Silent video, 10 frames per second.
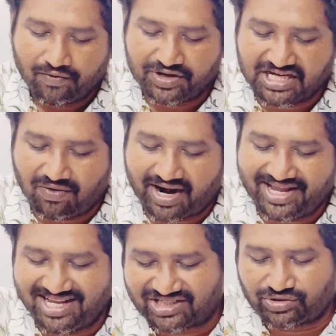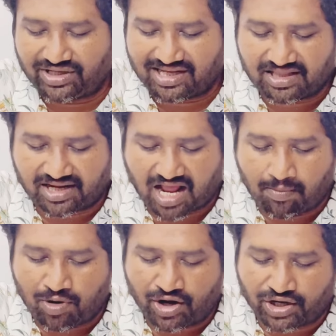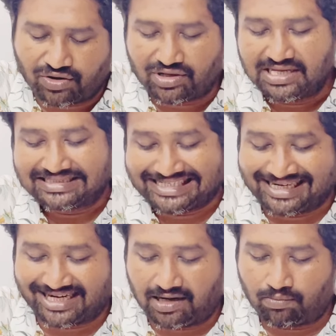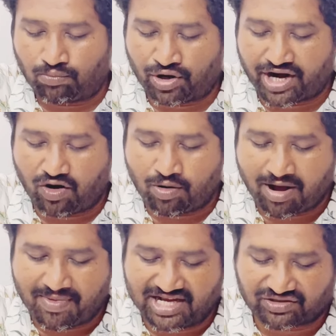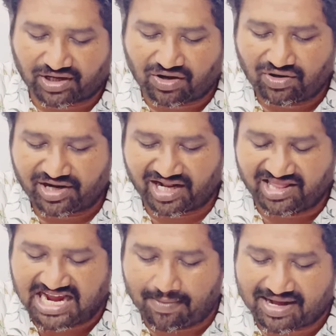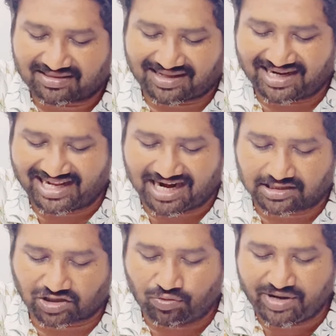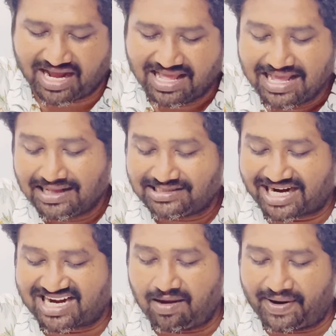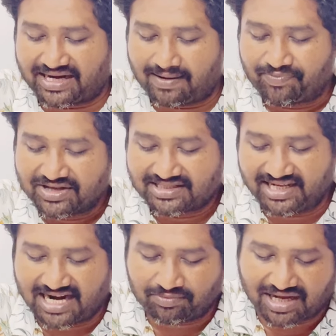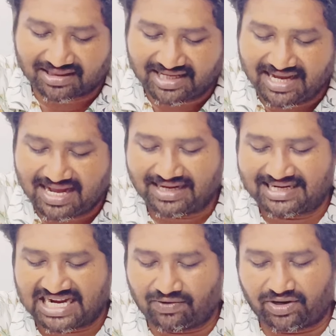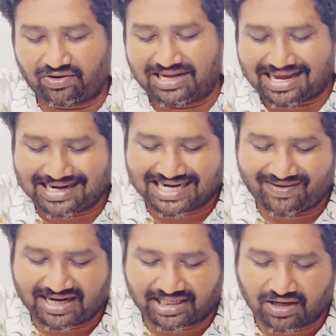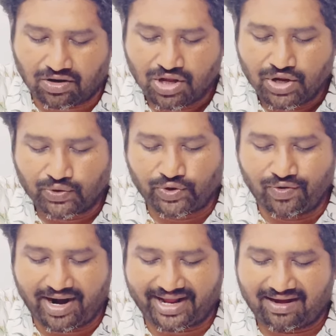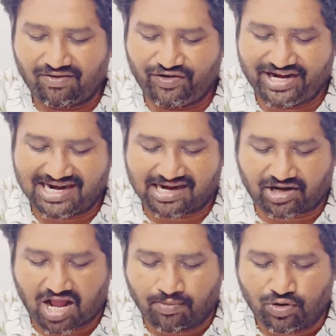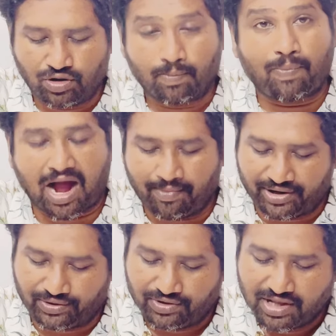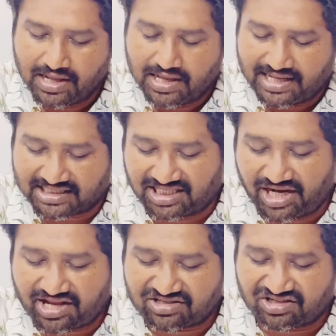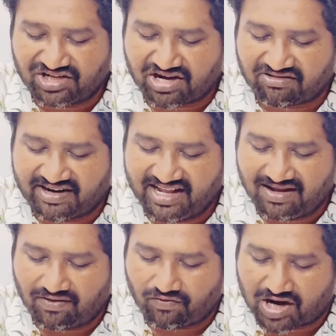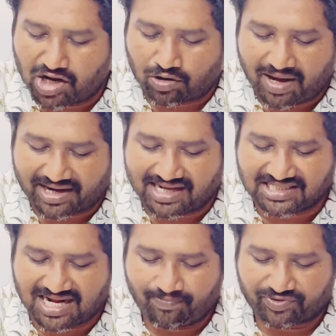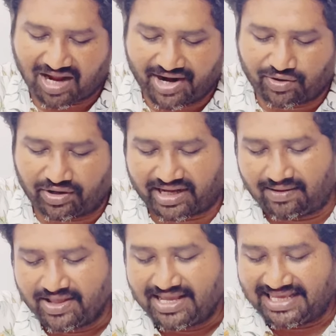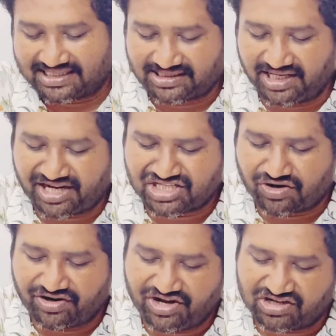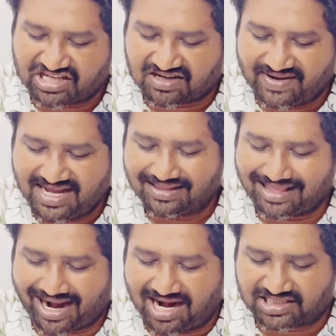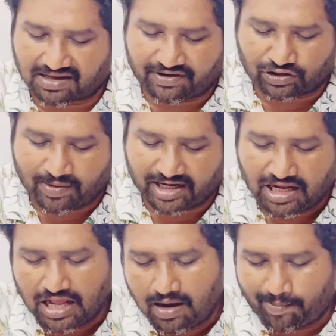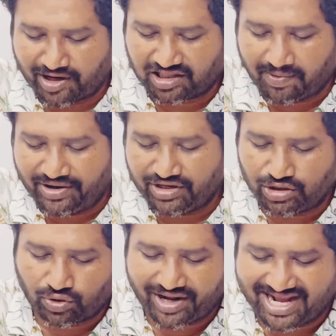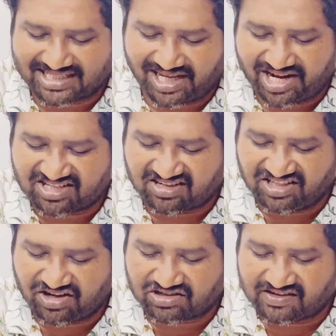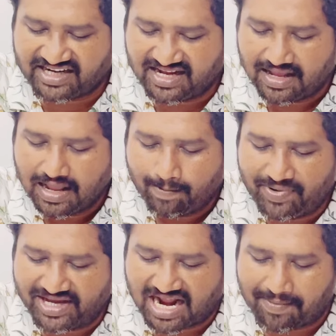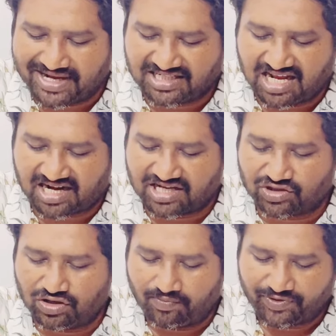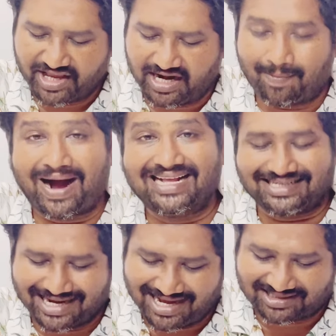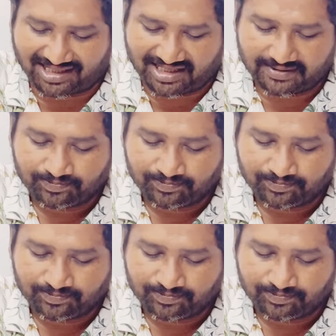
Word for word: విజయవాడ ఈస్ట్ గద్దె రామ్మోహన్ రావు సెంట్రల్ బొండా ఉమామహేశ్వరరావు నందిగామ తంగిరాల సౌమ్య జగ్గైపేట శ్రీరామ్ తాతయ్య గన్నవరం యార్లగడ్డ వెంకటరావు గుడివాడ వెనిగండ్ల రాము పామర్రు ఎస్సీ రిజర్వ్ నియోజకవర్గం అండి వర్లకుమార్ రాజా తాడికొండ ఎస్సీ రిజర్వ్ నియోజకవర్గమే తెనాలి శ్రవణ్ కుమార్ ప్రతిపాడు ఇది కూడా ఎస్సీ రిజర్వ్ నియోజకవర్గం అండి బి రామాంజనేయ రాజు ఈయన మాజీ ఐఏఎస్ అండి